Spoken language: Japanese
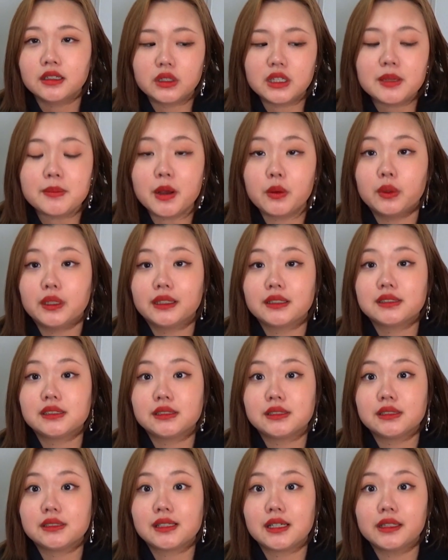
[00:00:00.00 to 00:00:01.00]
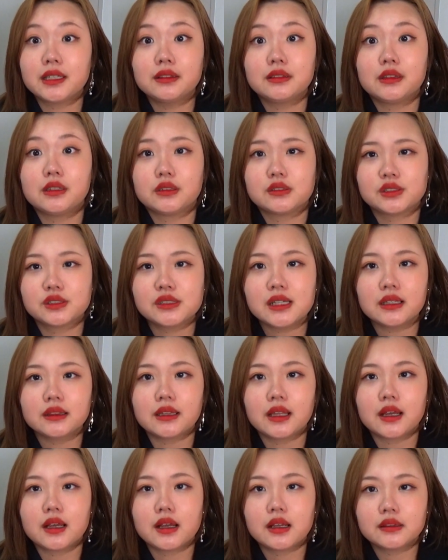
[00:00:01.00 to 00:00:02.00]
今私がなってる
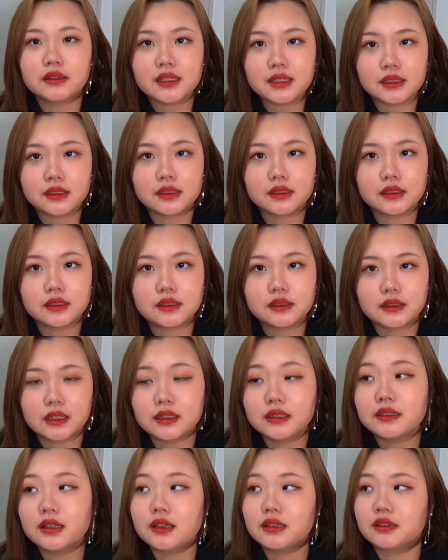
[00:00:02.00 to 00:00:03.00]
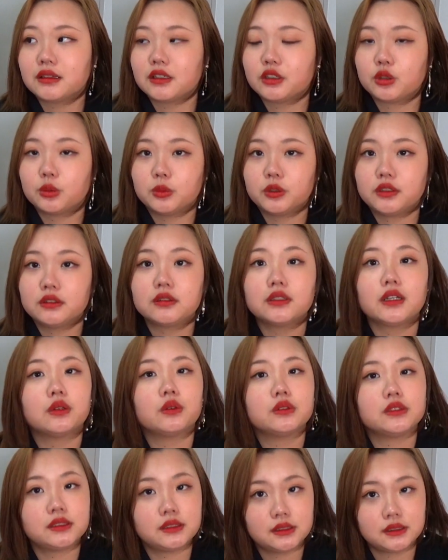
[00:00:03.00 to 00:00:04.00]
姿になりたいって人もいるだ
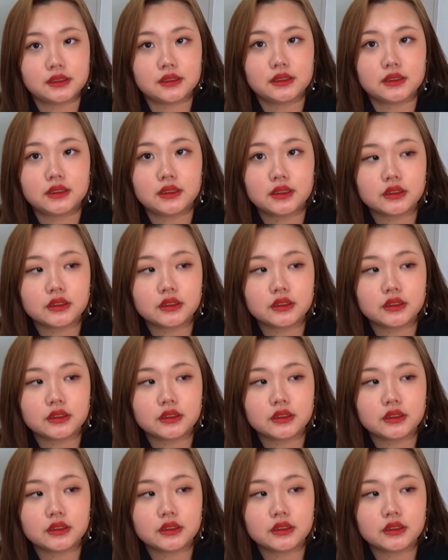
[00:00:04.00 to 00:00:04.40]
ろうし